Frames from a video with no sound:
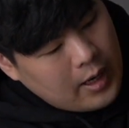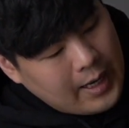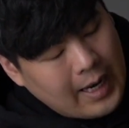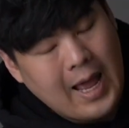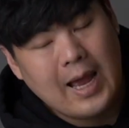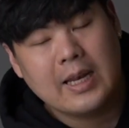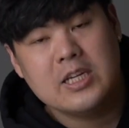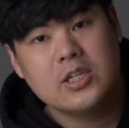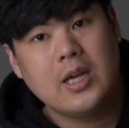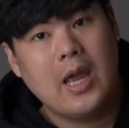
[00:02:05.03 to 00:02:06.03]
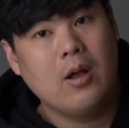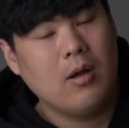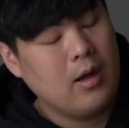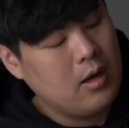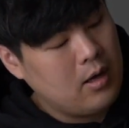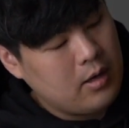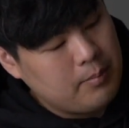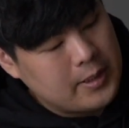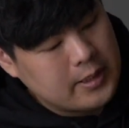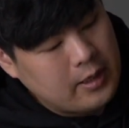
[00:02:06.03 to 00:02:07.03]
อันล่างนี้ชื่อเอลเอ่อ
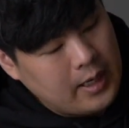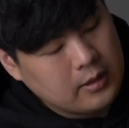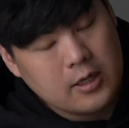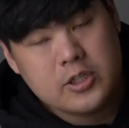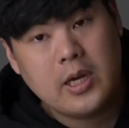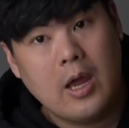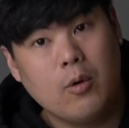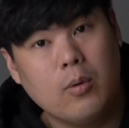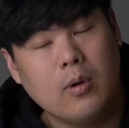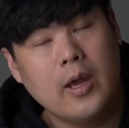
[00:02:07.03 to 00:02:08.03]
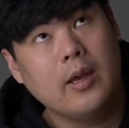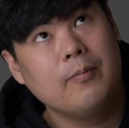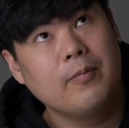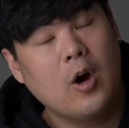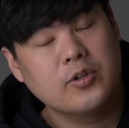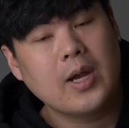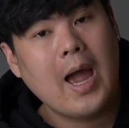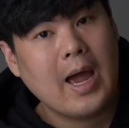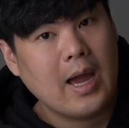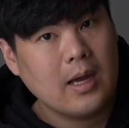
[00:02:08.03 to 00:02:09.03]
มาจากคาแรคเตอร์ชื่อเอลเอออส
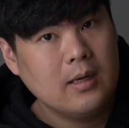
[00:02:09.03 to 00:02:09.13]
การ์